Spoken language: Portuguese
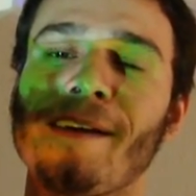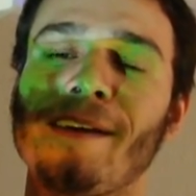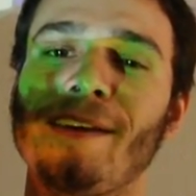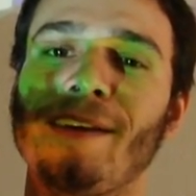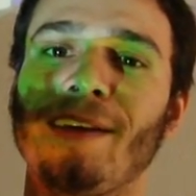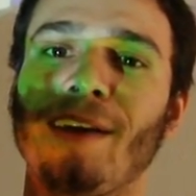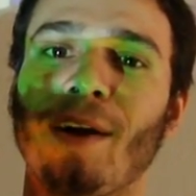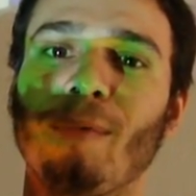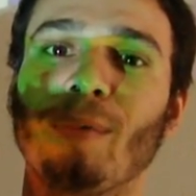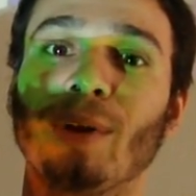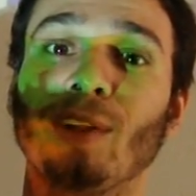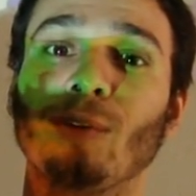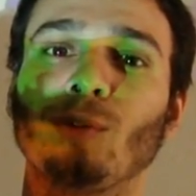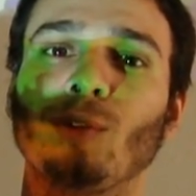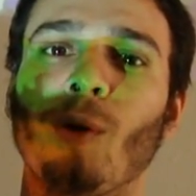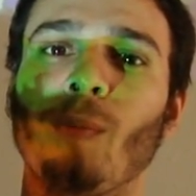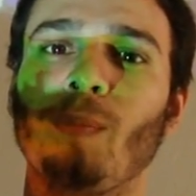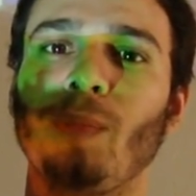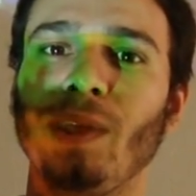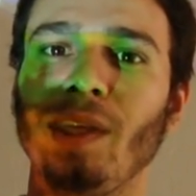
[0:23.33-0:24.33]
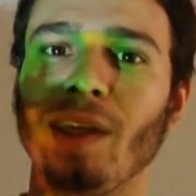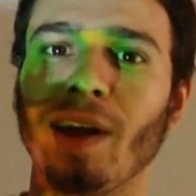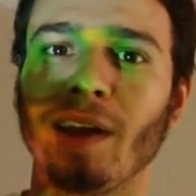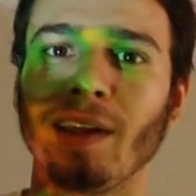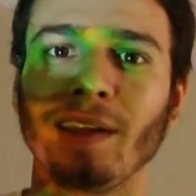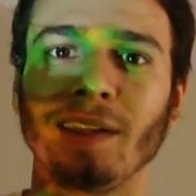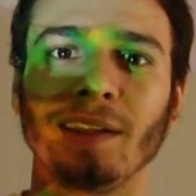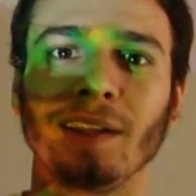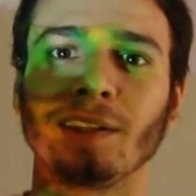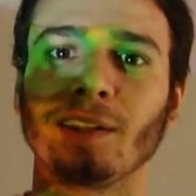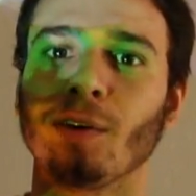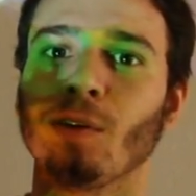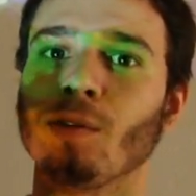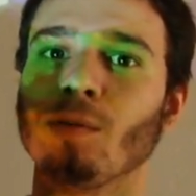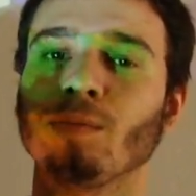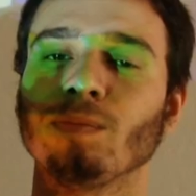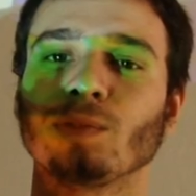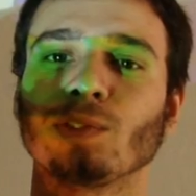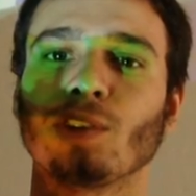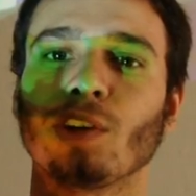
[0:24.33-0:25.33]
e a banda Utopia ainda,
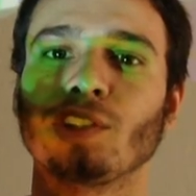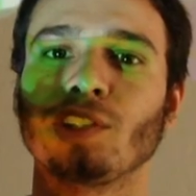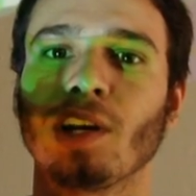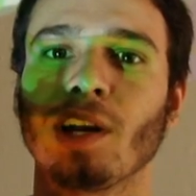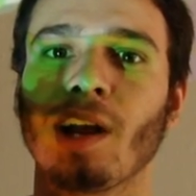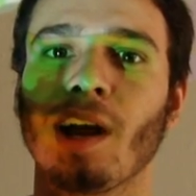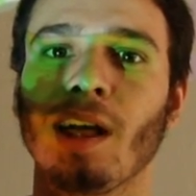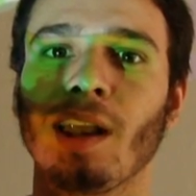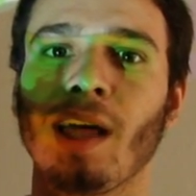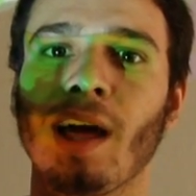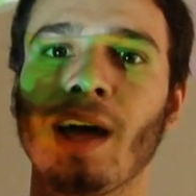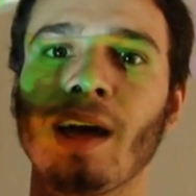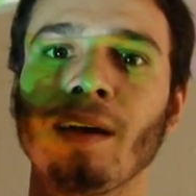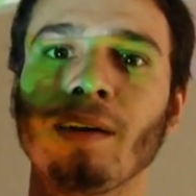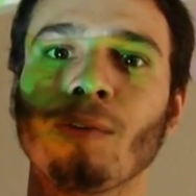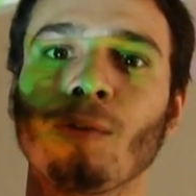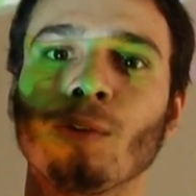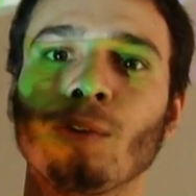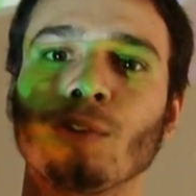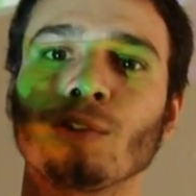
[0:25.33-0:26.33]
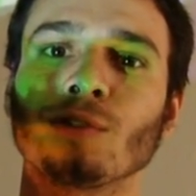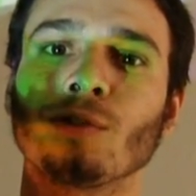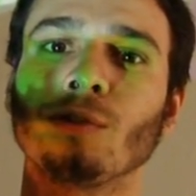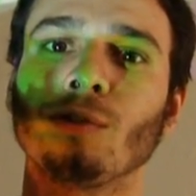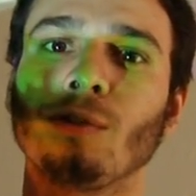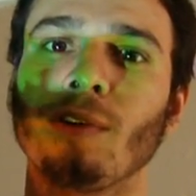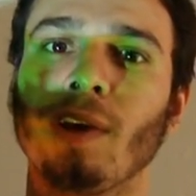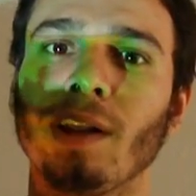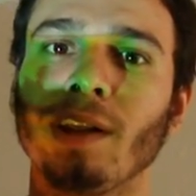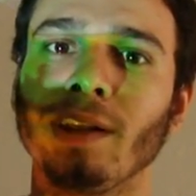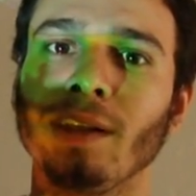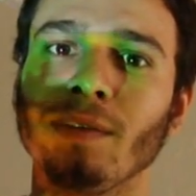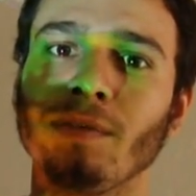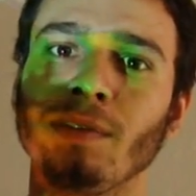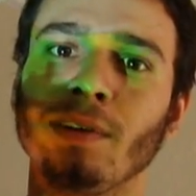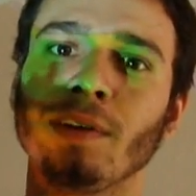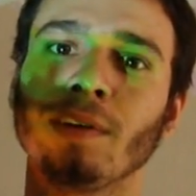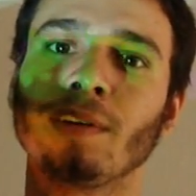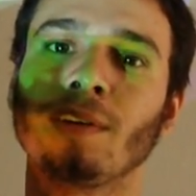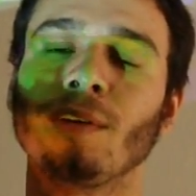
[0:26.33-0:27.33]
então só chegar lá, Encontro de Cultura
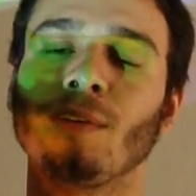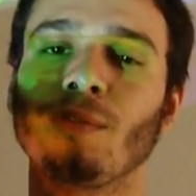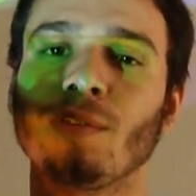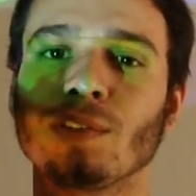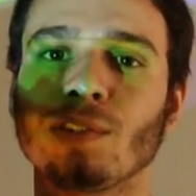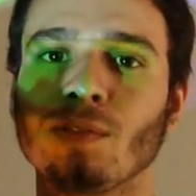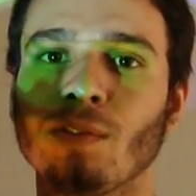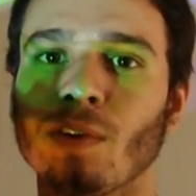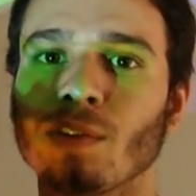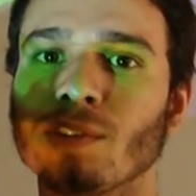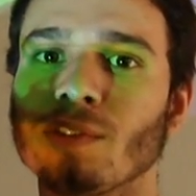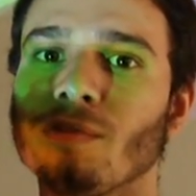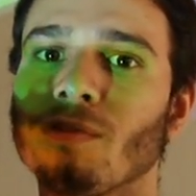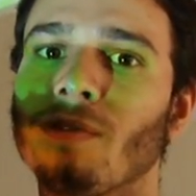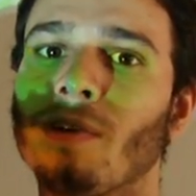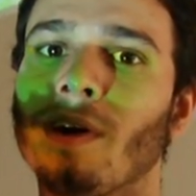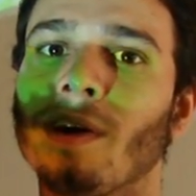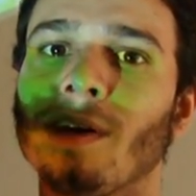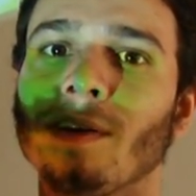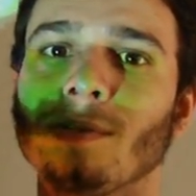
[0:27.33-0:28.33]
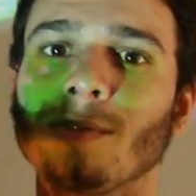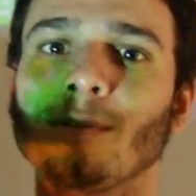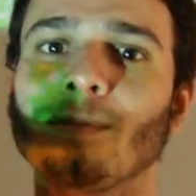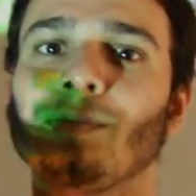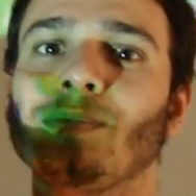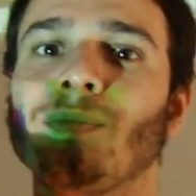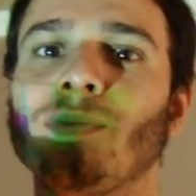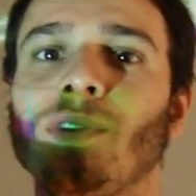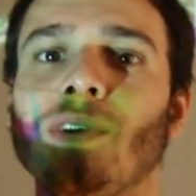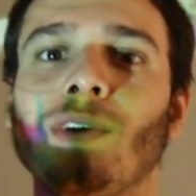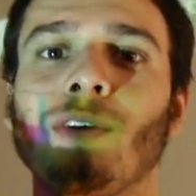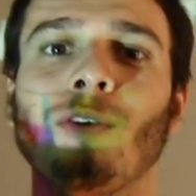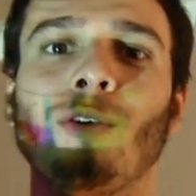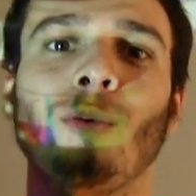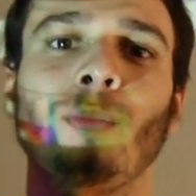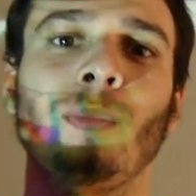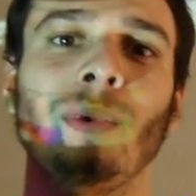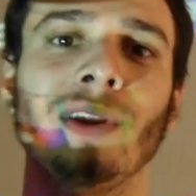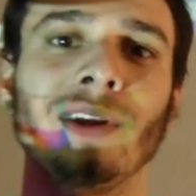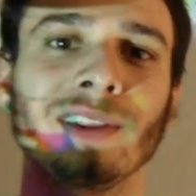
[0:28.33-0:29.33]
Livre, aqui no Festival de Inverno,
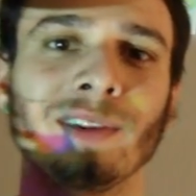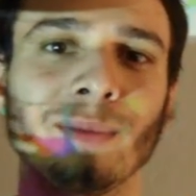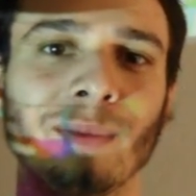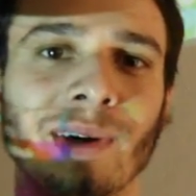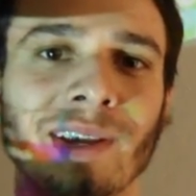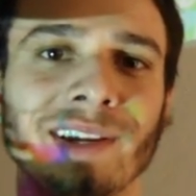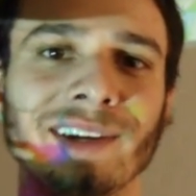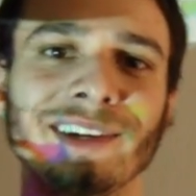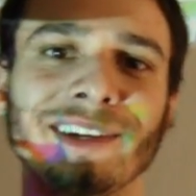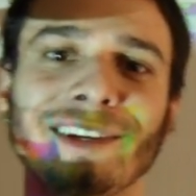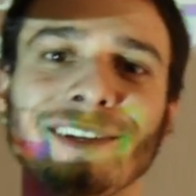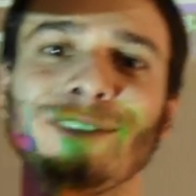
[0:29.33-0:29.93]
o Preto, Mariana,